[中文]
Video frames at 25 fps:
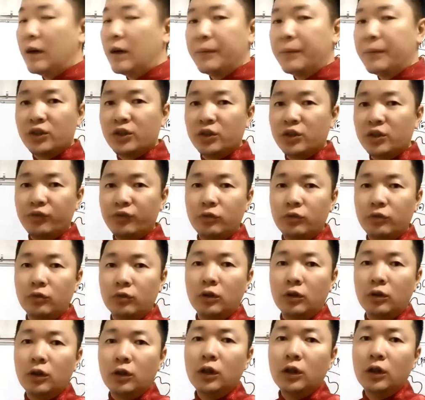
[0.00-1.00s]
面的师傅
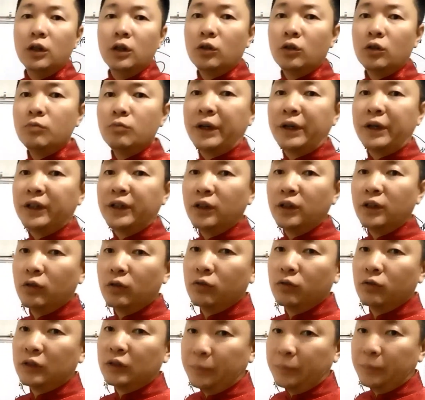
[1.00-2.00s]
都没有
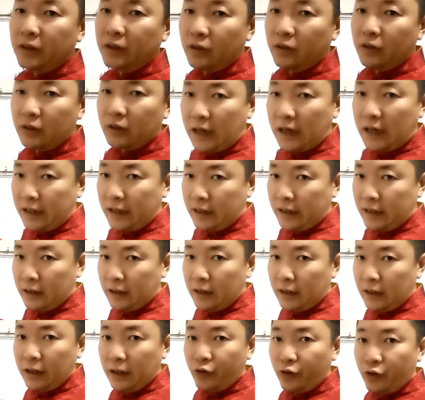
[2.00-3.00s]
你们在
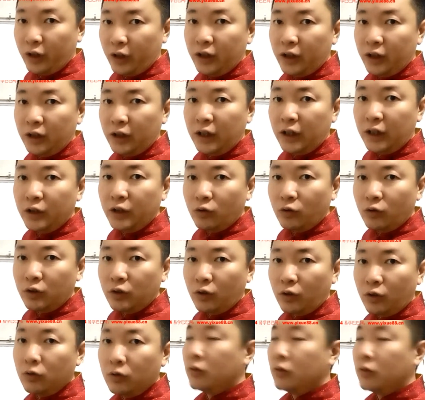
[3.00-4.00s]
学的内容有
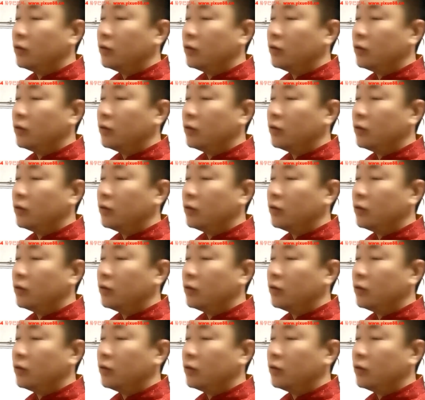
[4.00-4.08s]
用